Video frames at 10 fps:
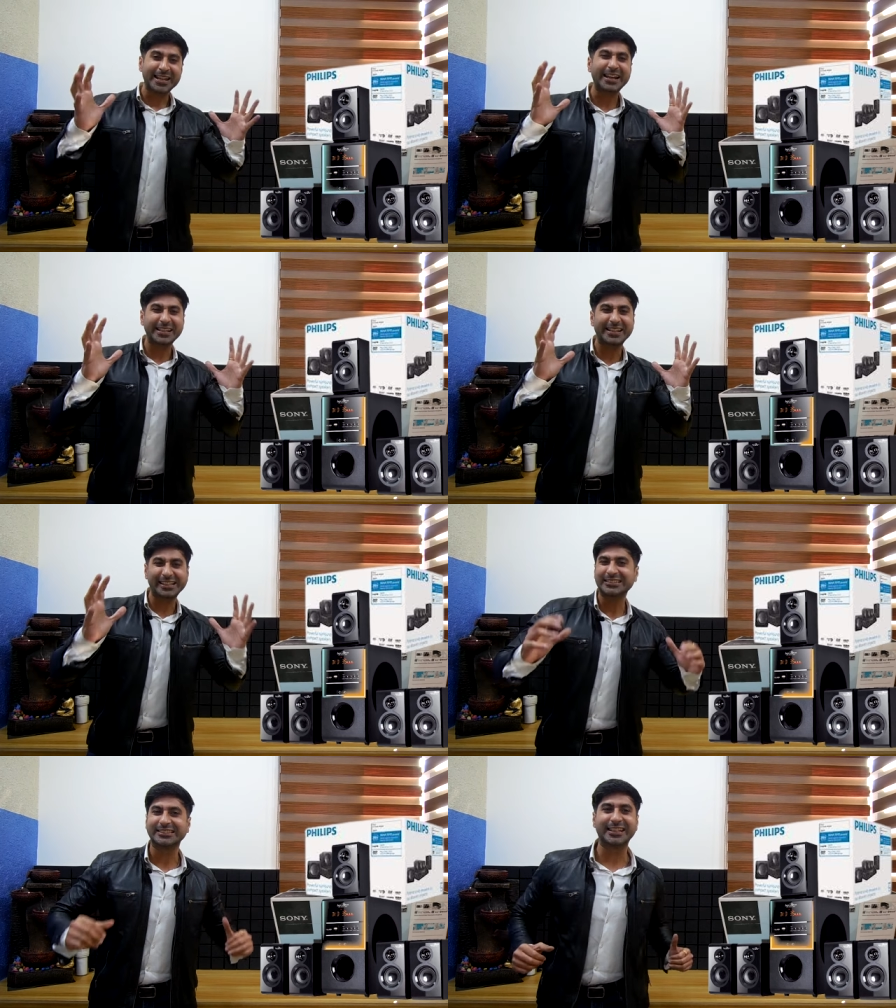
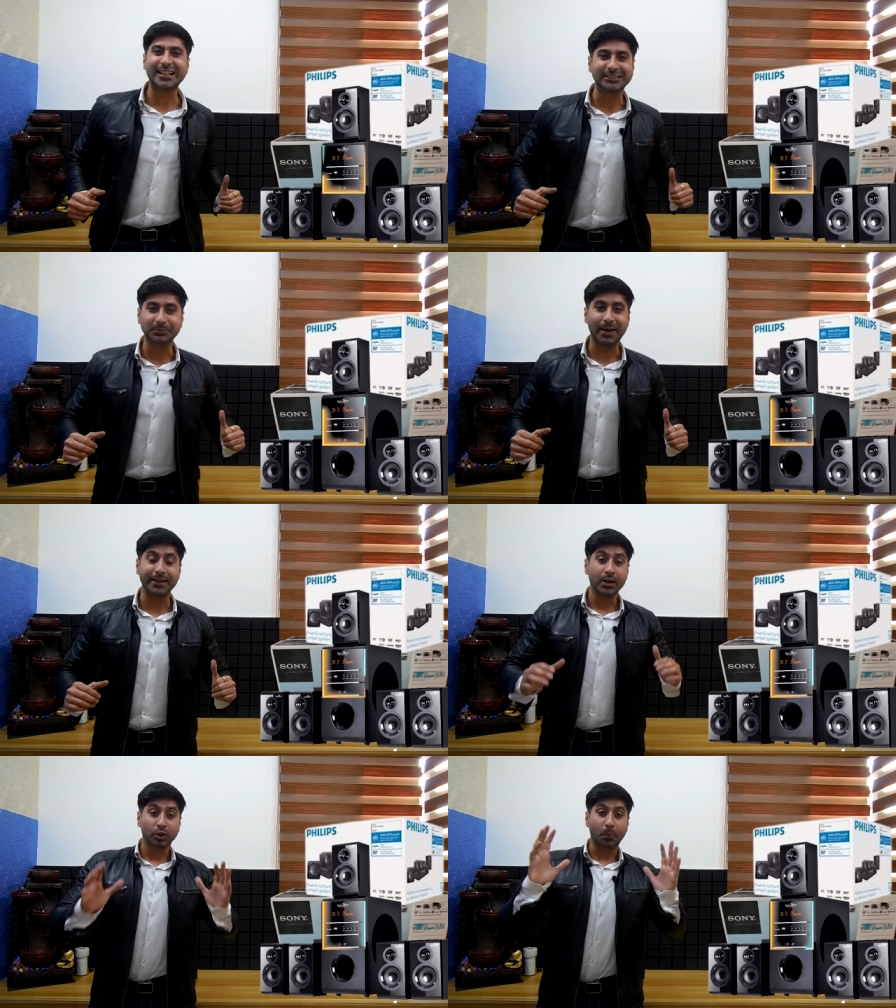टेक्निकल
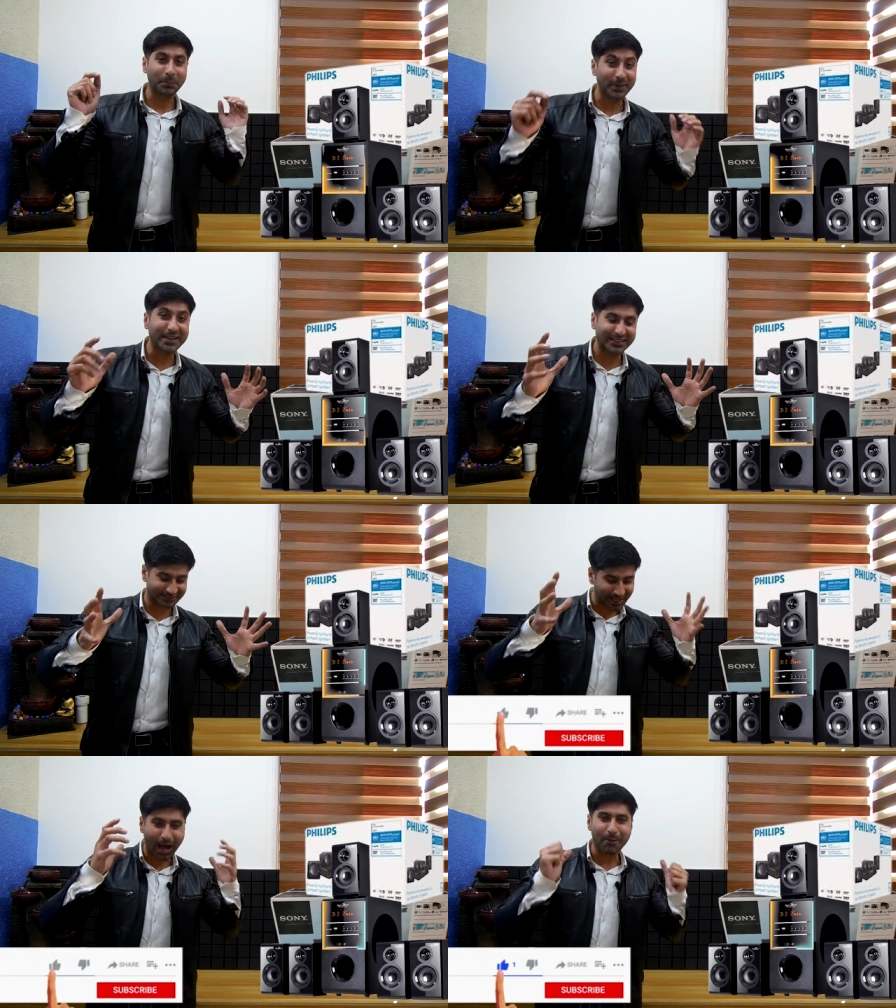सेल्समैन तो
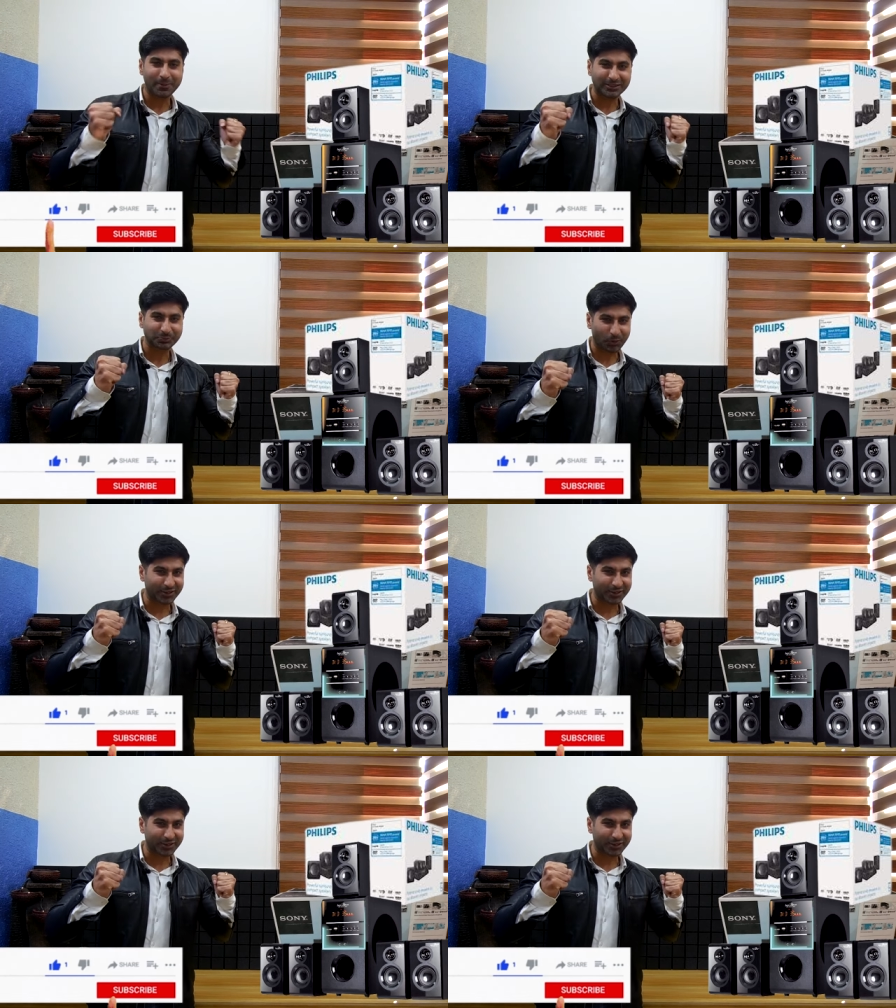प्लीज आउटलस